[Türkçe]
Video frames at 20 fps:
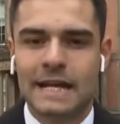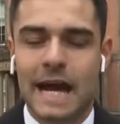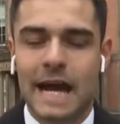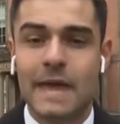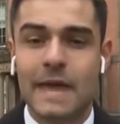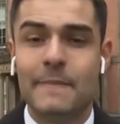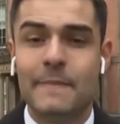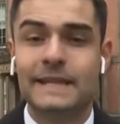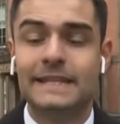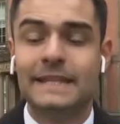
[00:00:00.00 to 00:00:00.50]

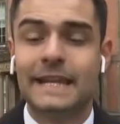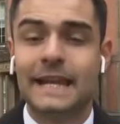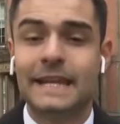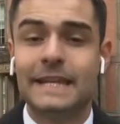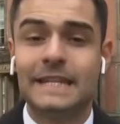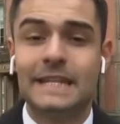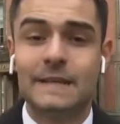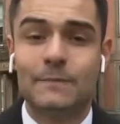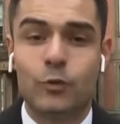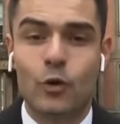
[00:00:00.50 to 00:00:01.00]

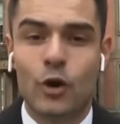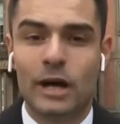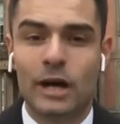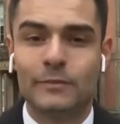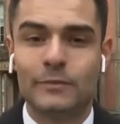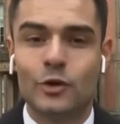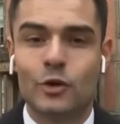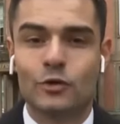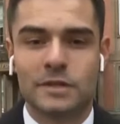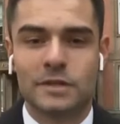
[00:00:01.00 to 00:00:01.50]
Kaybedilen 2
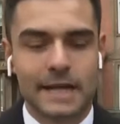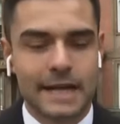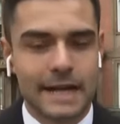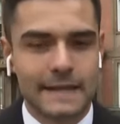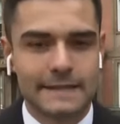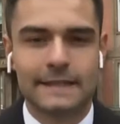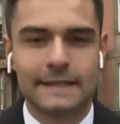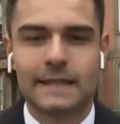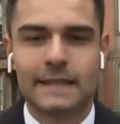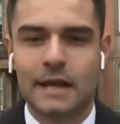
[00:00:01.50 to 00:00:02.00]
puan mı yoksa
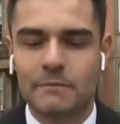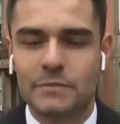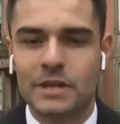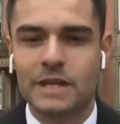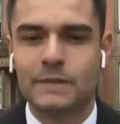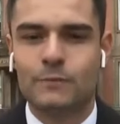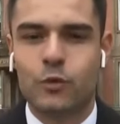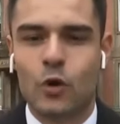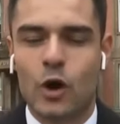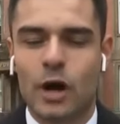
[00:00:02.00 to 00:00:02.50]
kazanılan
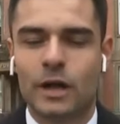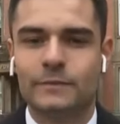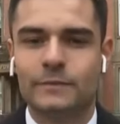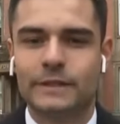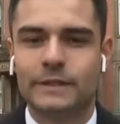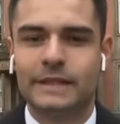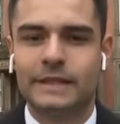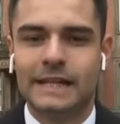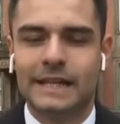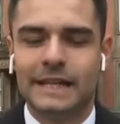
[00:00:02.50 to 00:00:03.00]
1 puan
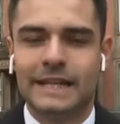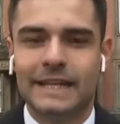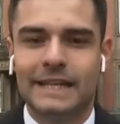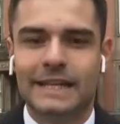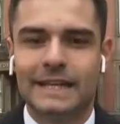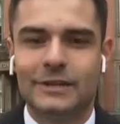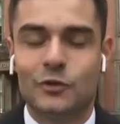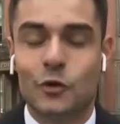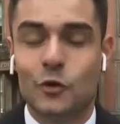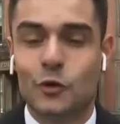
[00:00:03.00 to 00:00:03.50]
mı
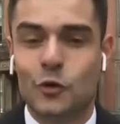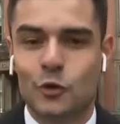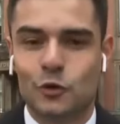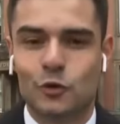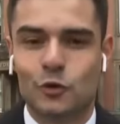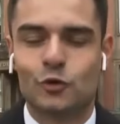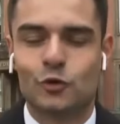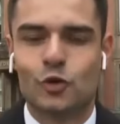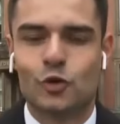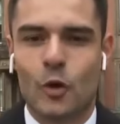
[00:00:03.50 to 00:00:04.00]
e,
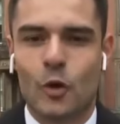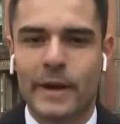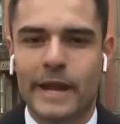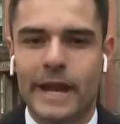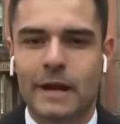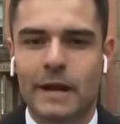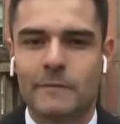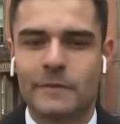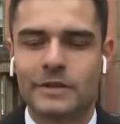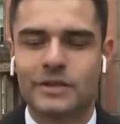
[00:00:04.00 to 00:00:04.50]
görüyorsunuz
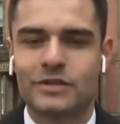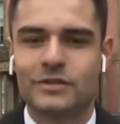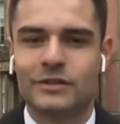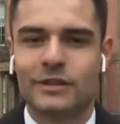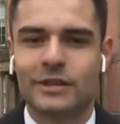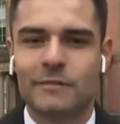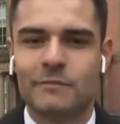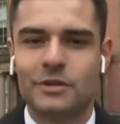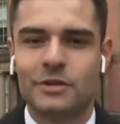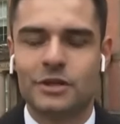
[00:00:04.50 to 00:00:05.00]
Kopenhag
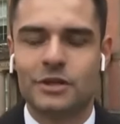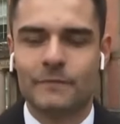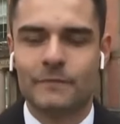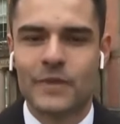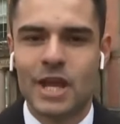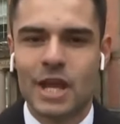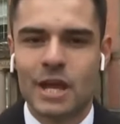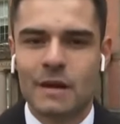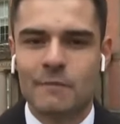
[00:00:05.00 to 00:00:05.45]
maçında demiştim.